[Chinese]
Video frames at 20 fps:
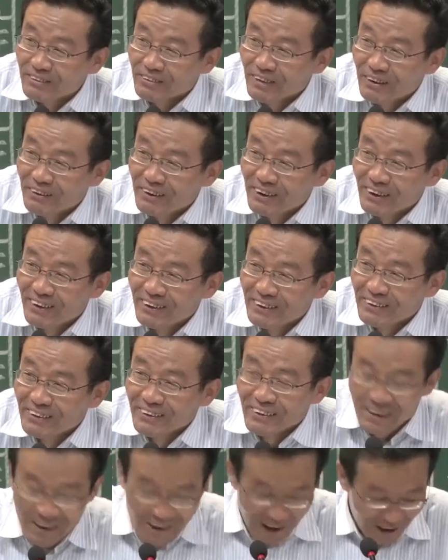他们
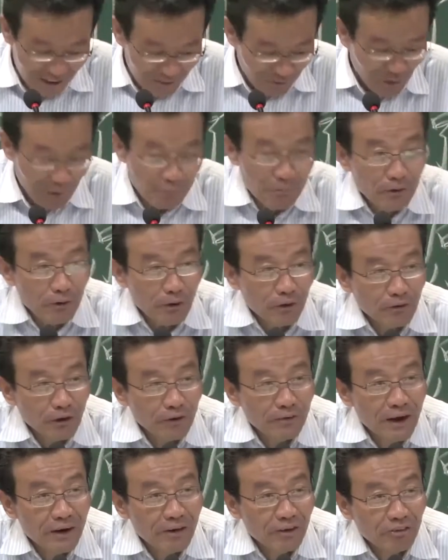他们觉
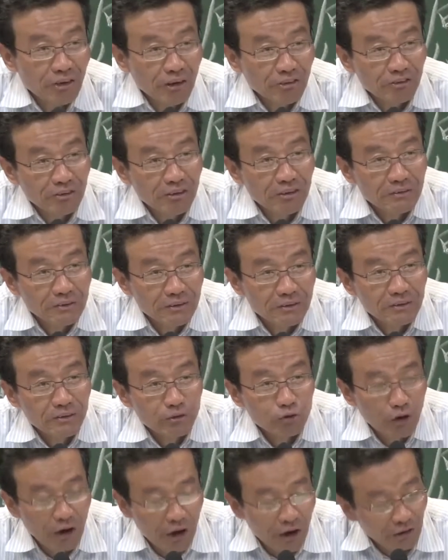得那里才是
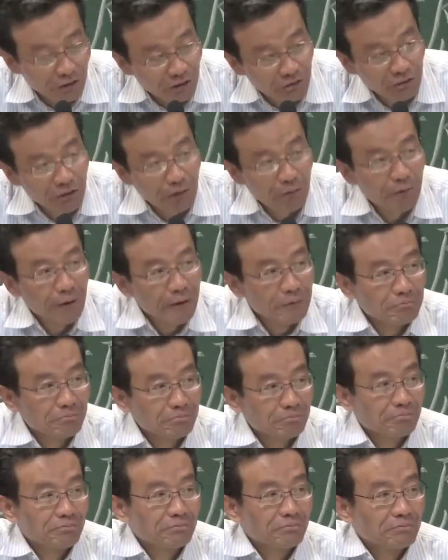最好的社会，
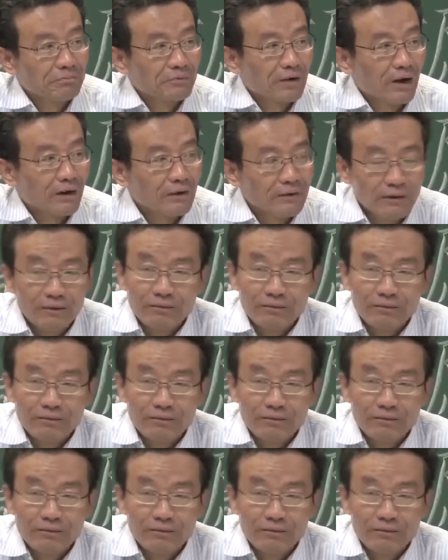啊！